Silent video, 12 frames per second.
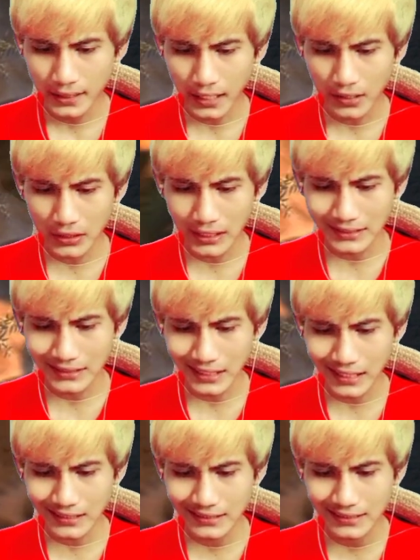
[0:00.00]
kalau nggak
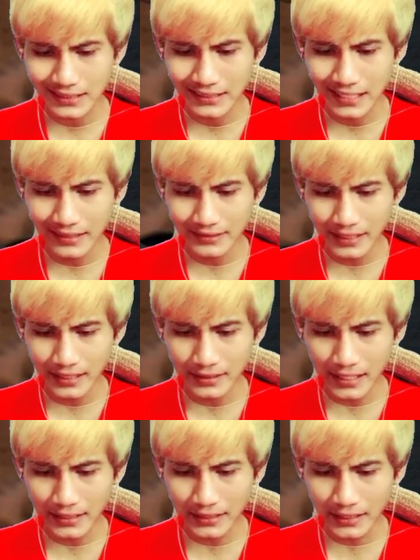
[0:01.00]
salah Zidannya.
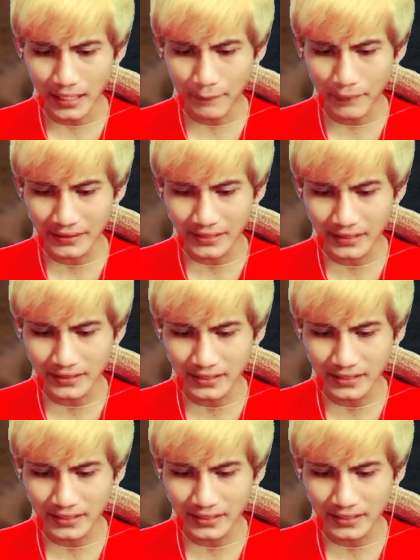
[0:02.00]
Nah, ini kapalnya